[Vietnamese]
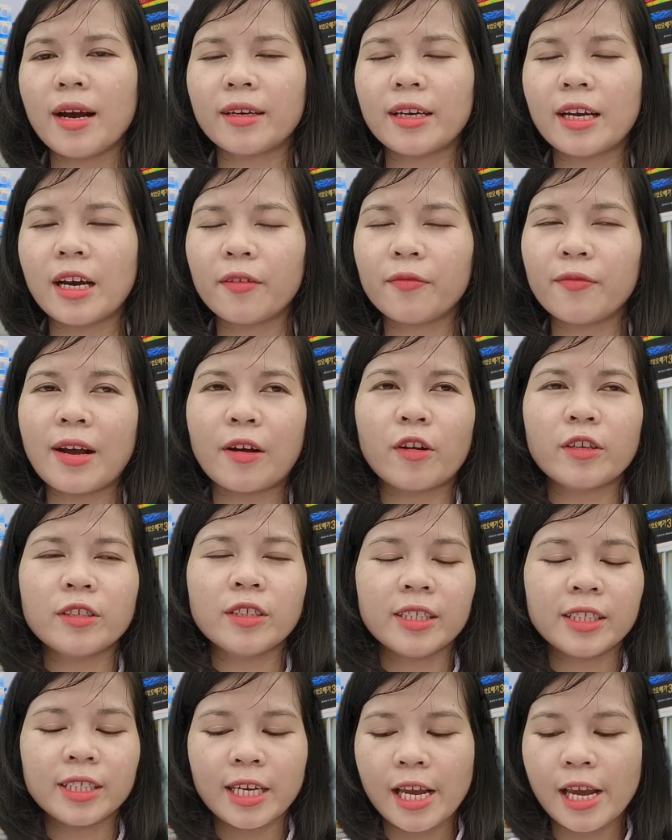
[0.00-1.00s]
Đó, và có những
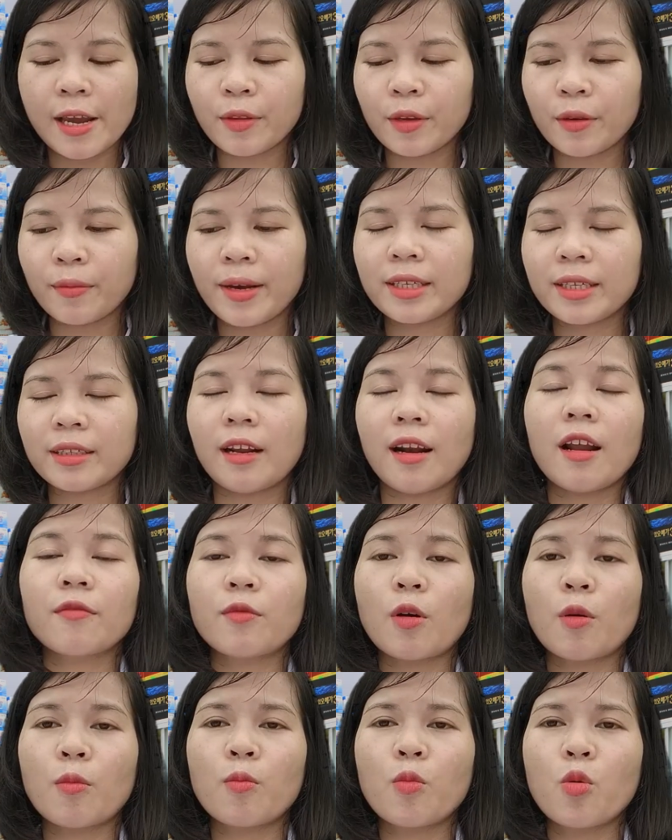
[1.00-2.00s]
chị em thì bạn thấy là
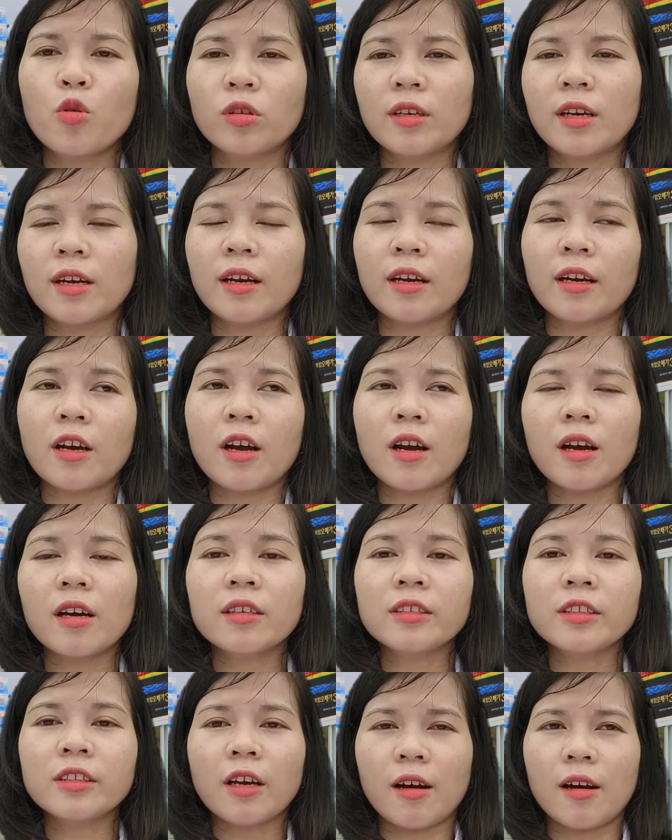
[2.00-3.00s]
vòng 1 để nó
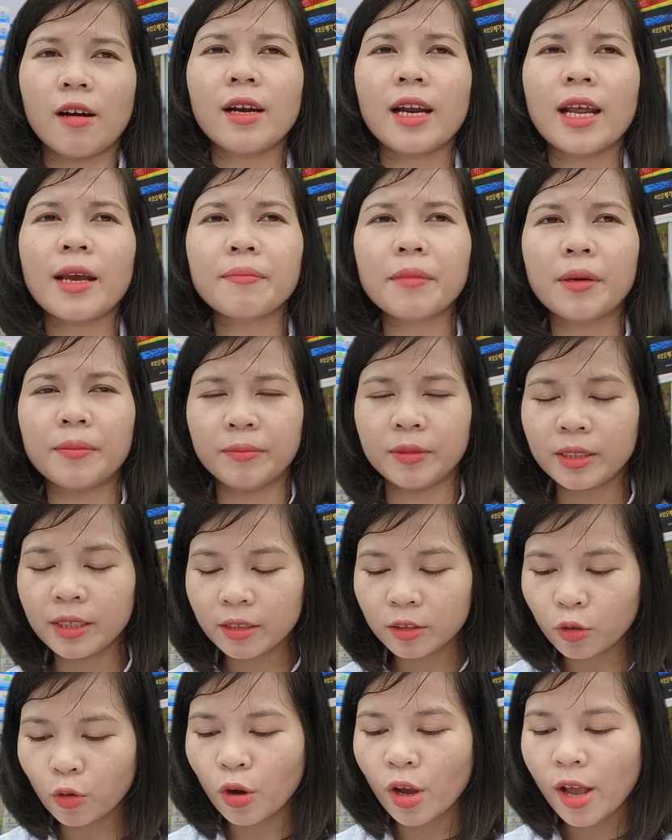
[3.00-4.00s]
nhỏ lép bẩm sinh
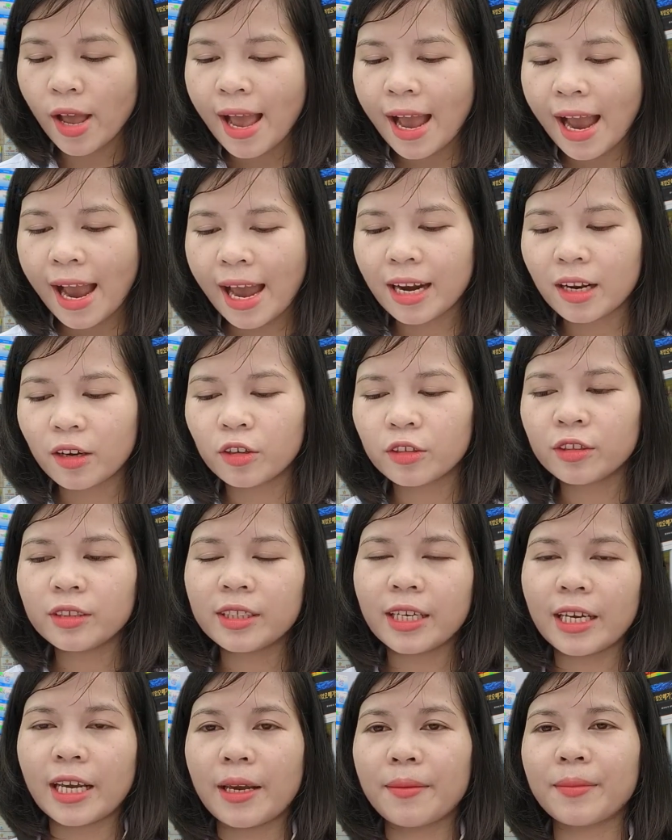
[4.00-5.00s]
rồi, hay là có những chị
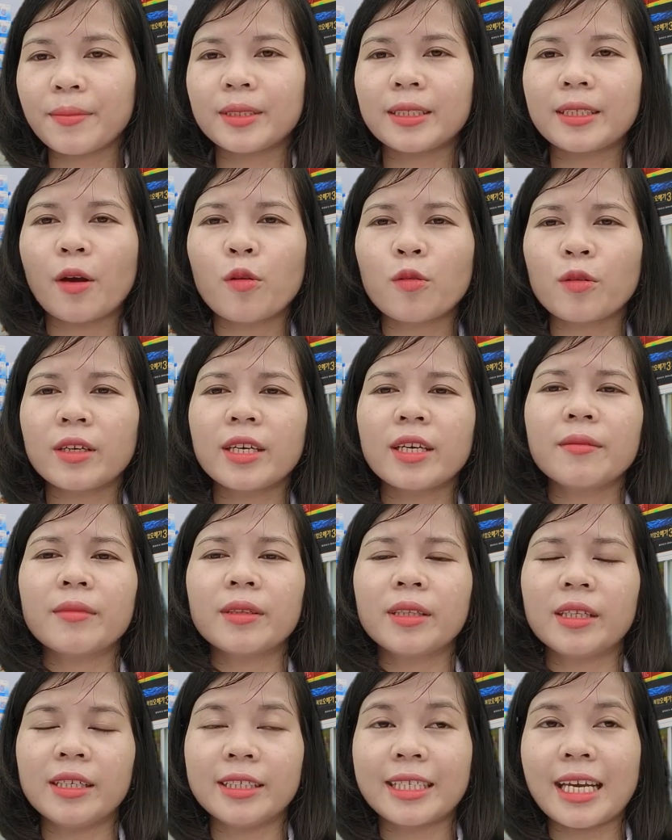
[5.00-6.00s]
em mà sau khi mà
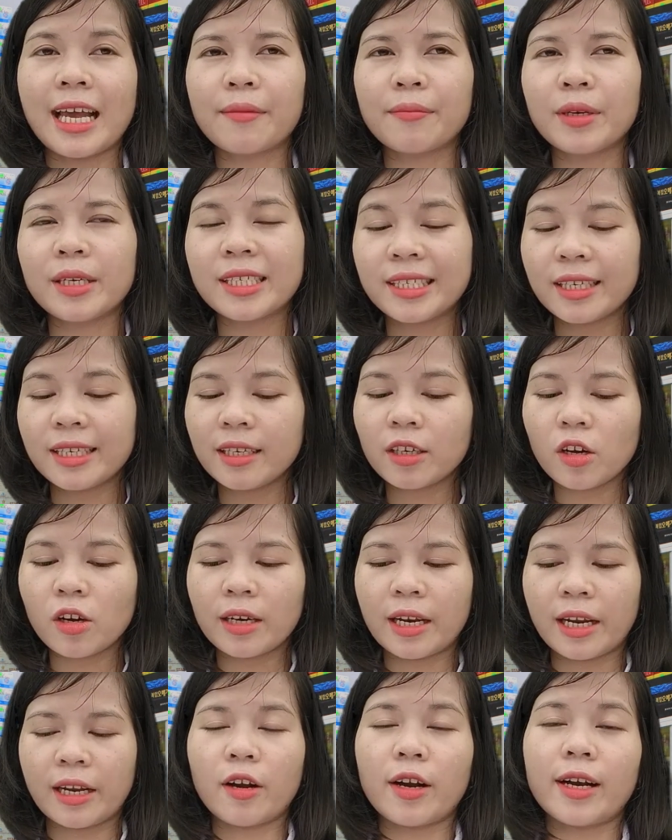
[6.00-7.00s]
tình trạng mình sinh con để
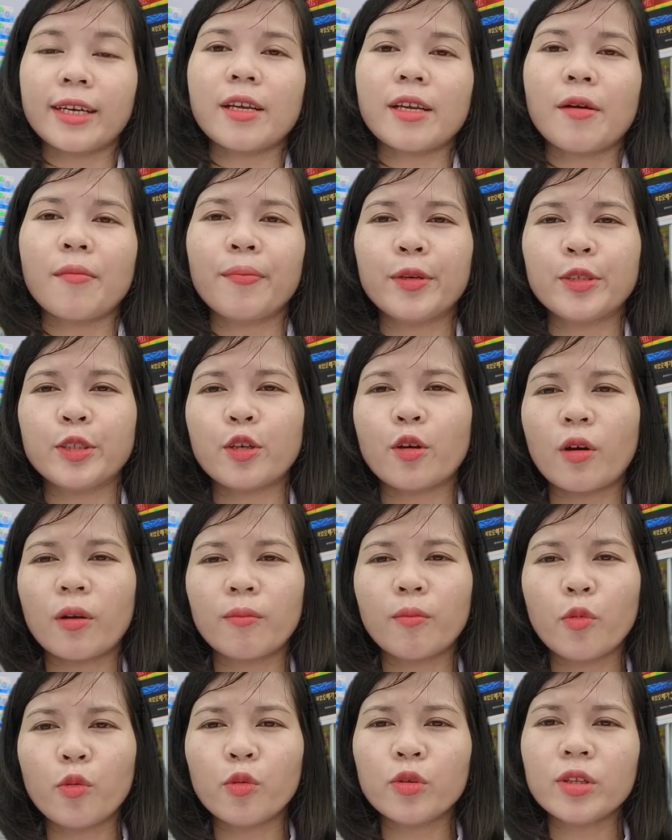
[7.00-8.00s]
cái xong mình cho con
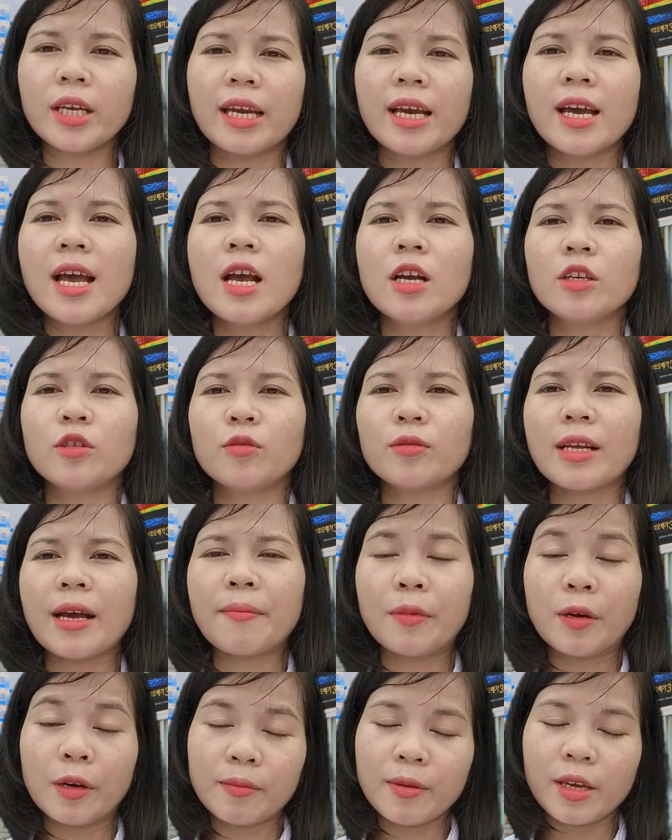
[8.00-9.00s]
bú thì chúng ta
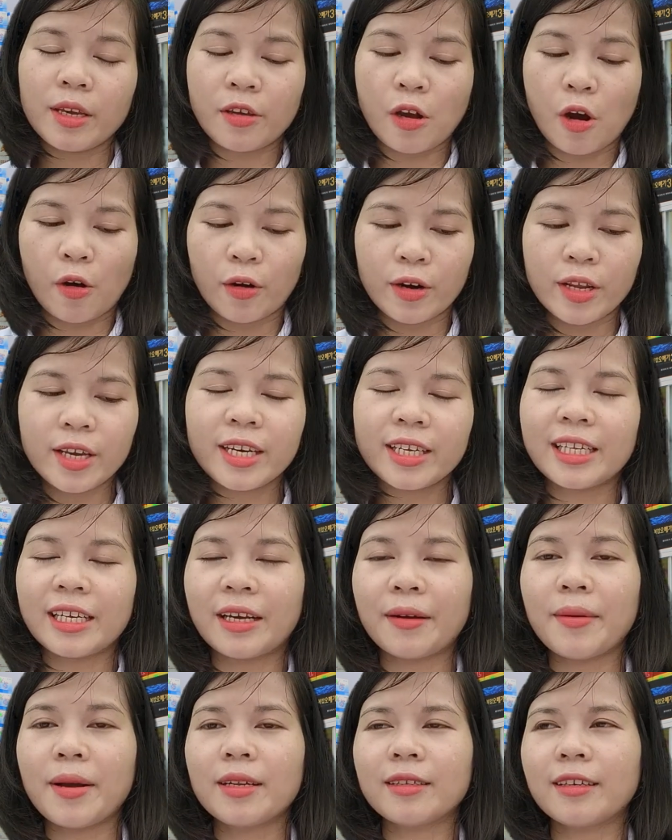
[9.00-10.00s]
mới bị nhỏ đi, thì
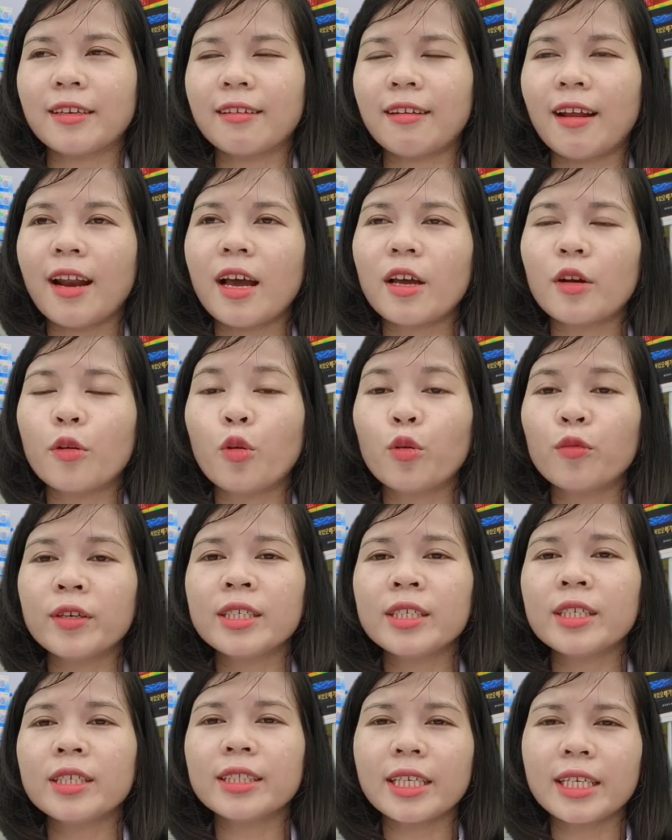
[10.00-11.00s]
các bạn thấy đấy là đối với
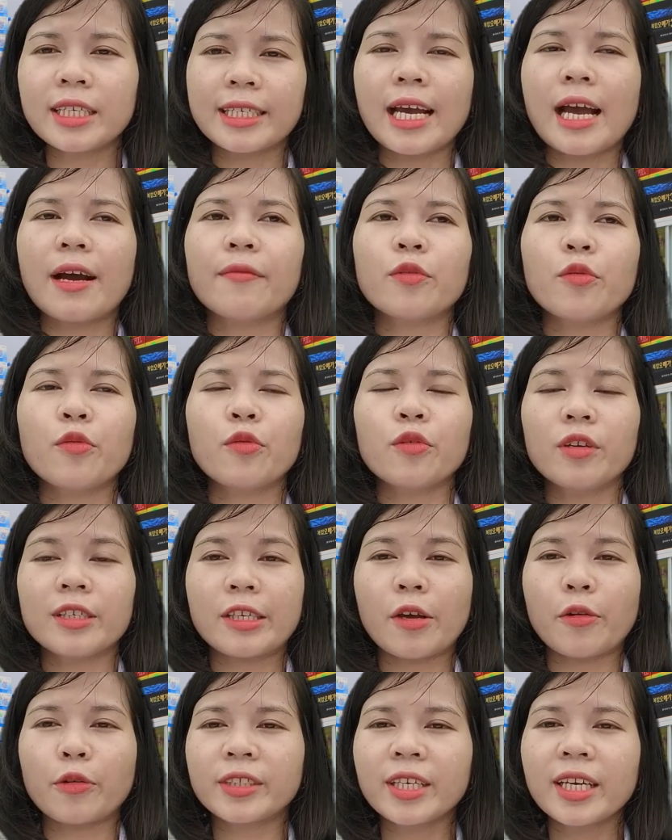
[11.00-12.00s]
những tình trạng ví dụ như
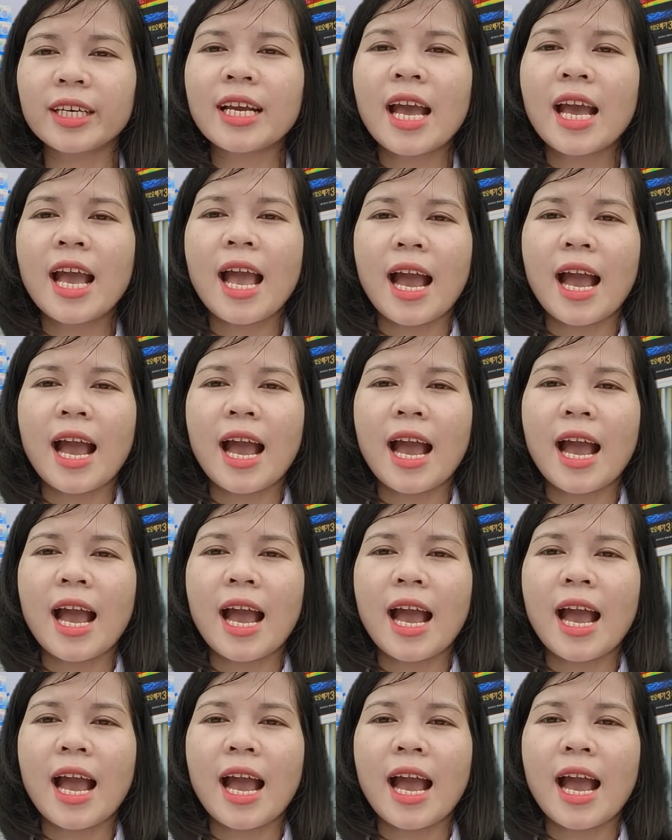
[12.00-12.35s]
sau sinh,